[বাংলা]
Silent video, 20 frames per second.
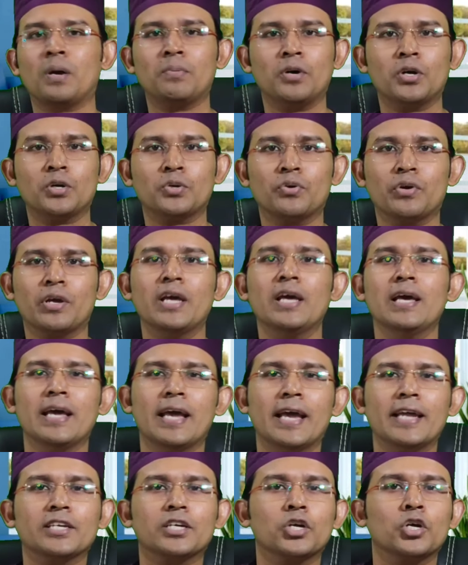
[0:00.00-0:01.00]
ব্যবহার করে
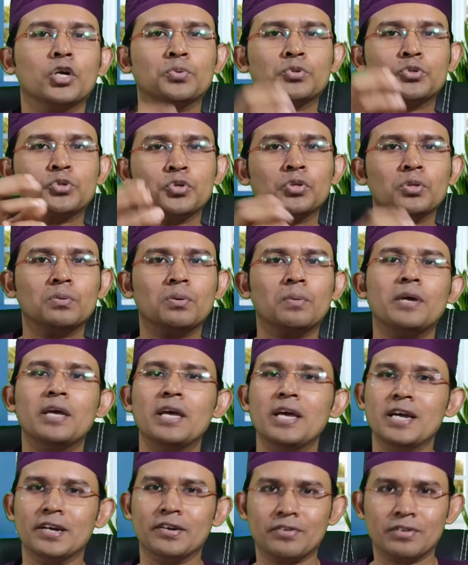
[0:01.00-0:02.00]
এটাকে খুব সুন্দরভাবে
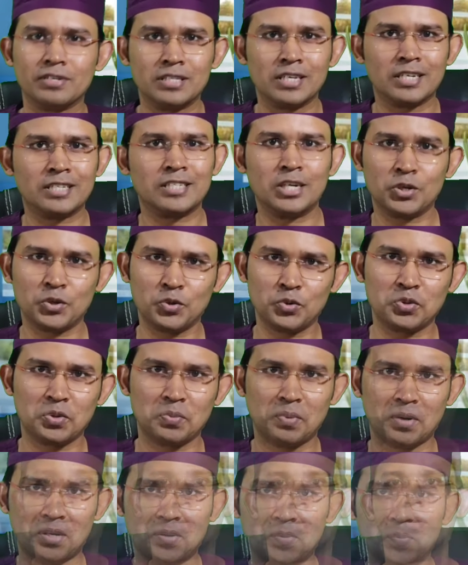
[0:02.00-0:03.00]
রিসেকশন করতে
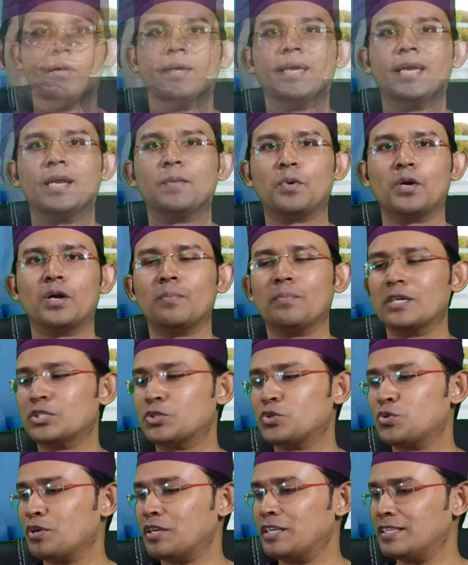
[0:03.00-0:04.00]
পারি এরপর নাম্বার
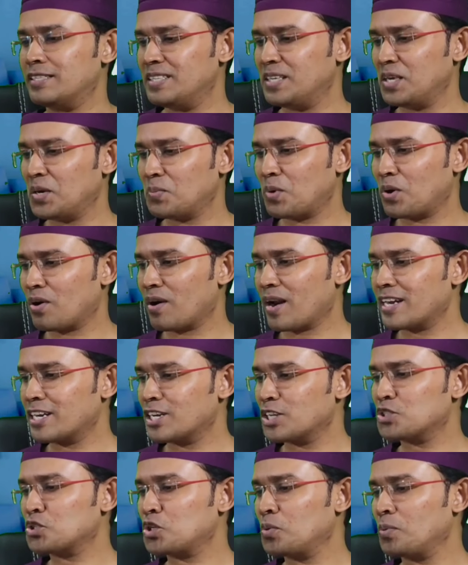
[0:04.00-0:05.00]
থ্রি ইএমআর
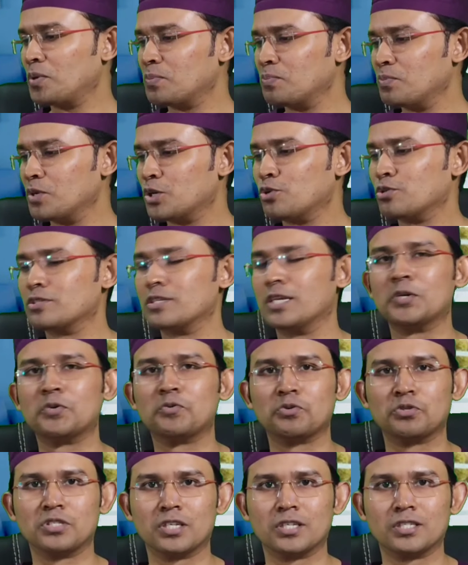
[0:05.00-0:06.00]
এন্ডোস্কোপিক মিকোসাল
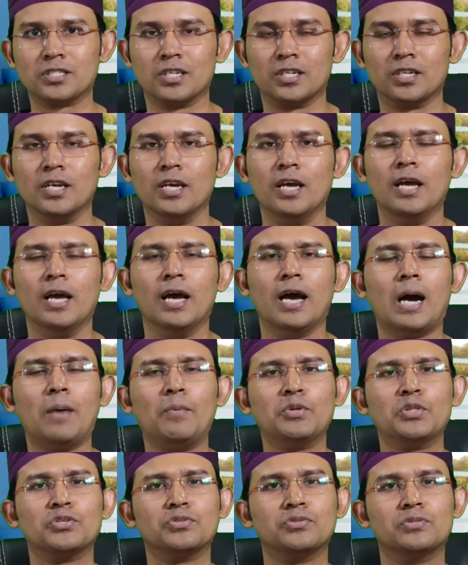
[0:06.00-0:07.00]
রিসেকশন
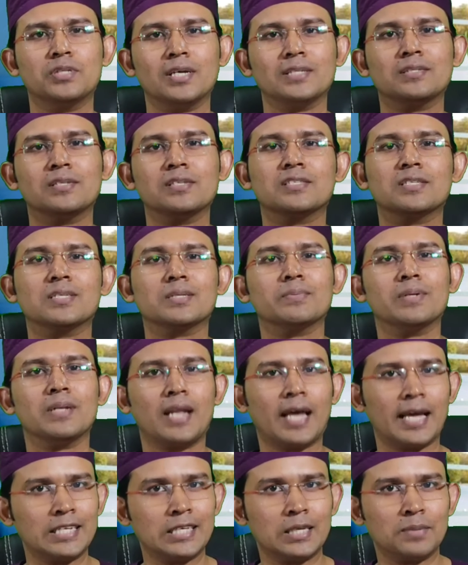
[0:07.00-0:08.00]
আমাদের জিয়া সিস্টেমের
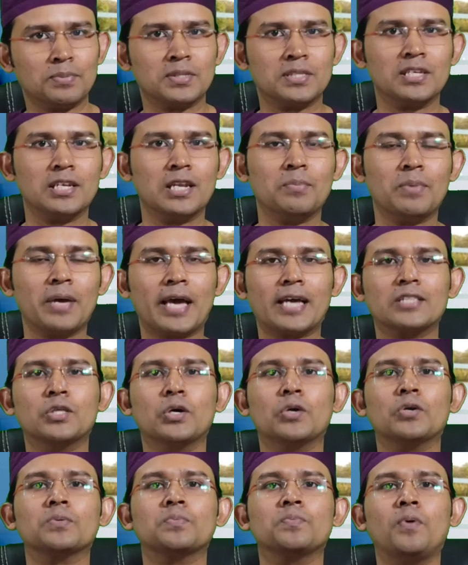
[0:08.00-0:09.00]
লাইনিং এপিথিলিয়ামে এক
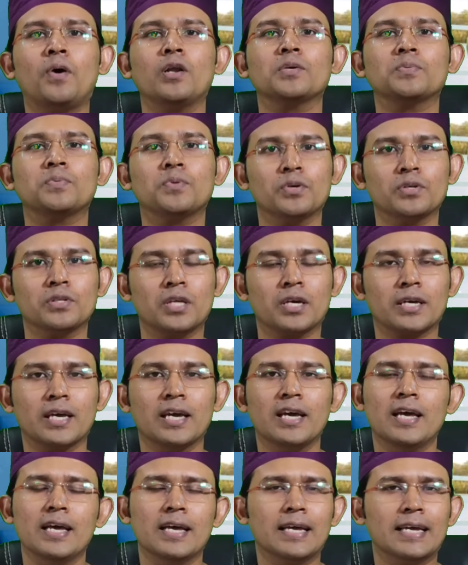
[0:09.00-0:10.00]
ধরনের ফলিপ হয়ে থাকে
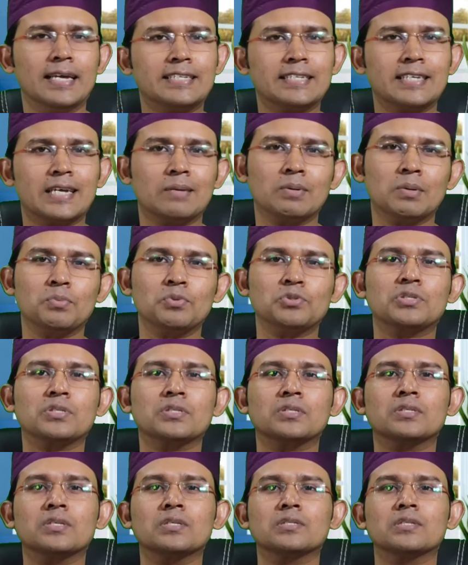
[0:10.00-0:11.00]
এটাকে আমরা বলছি
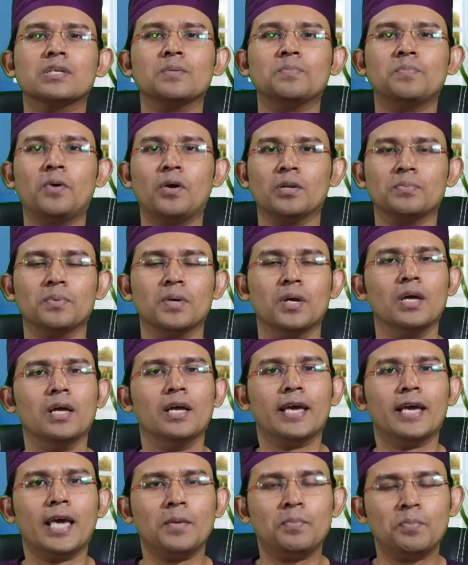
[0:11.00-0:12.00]
সিজাল ফলিপ
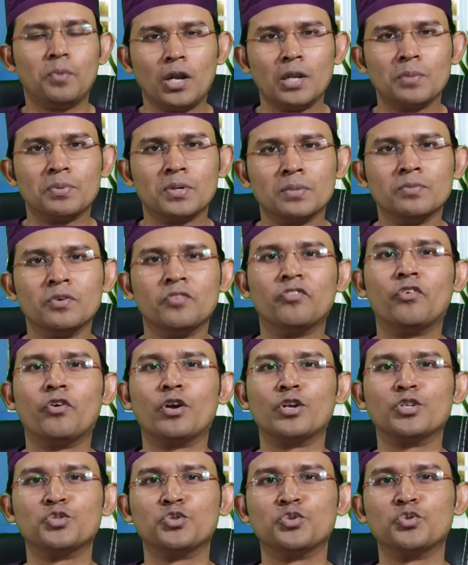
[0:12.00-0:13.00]
এই ফলিপ রিমুভ
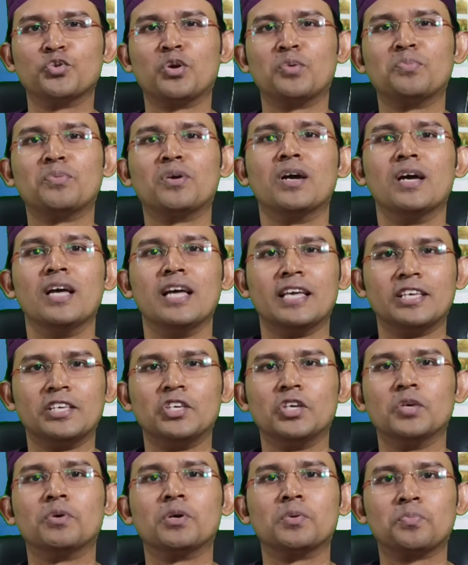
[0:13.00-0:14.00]
করার জন্য আমরা
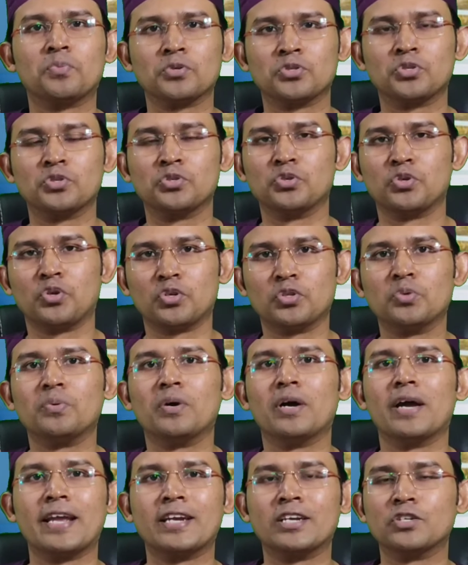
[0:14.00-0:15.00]
ইএমআর e প্রসিডিউর
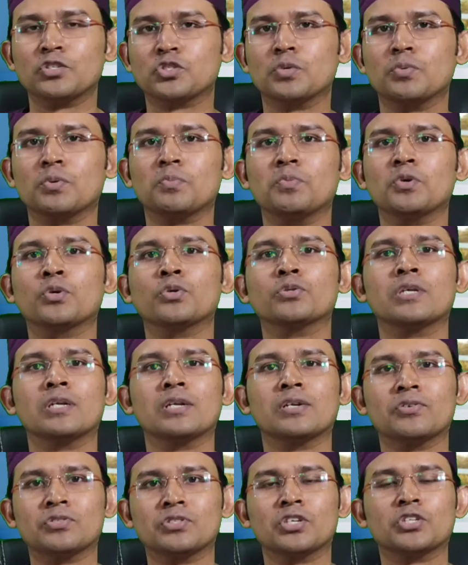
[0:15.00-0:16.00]
অথবা এন্ডোস্কোপিক
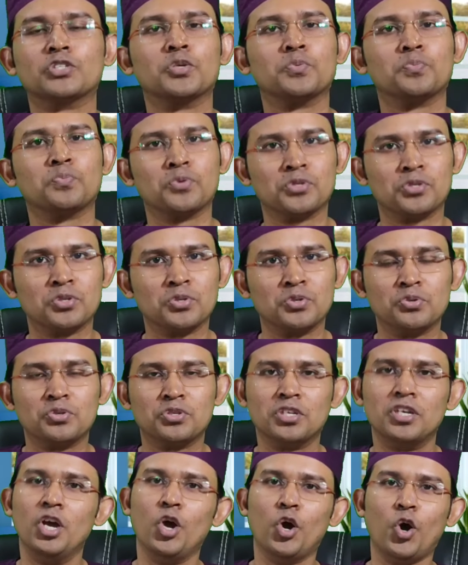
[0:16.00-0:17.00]
মিকোসাল রিসেকশন
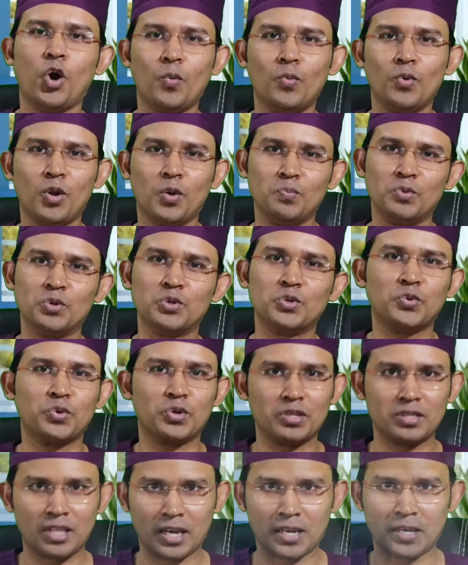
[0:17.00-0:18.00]
প্রসিডিউরটি অবলম্বন
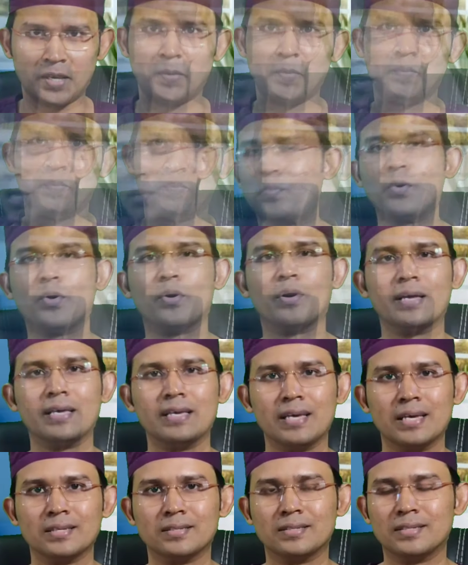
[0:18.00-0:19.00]
করে থাকি এরপর
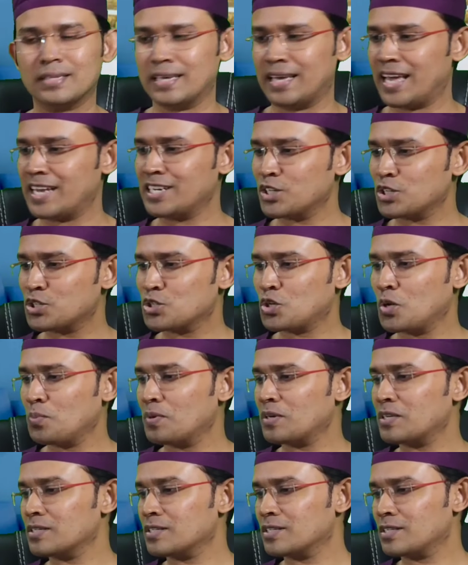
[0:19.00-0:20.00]
ইএসডি
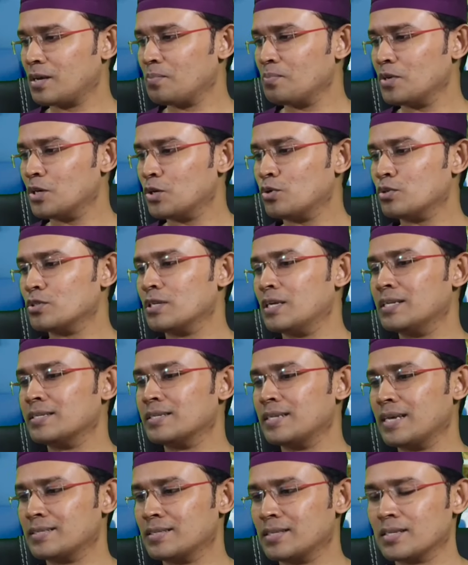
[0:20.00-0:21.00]
এন্ডোস্কোপিক সাবমিকোসাল
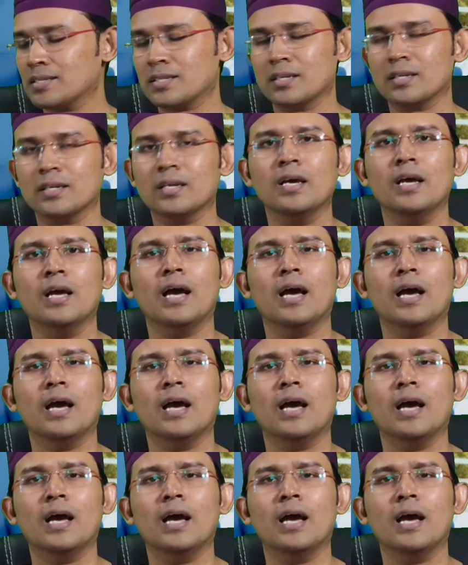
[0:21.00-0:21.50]
ডাইসেকশন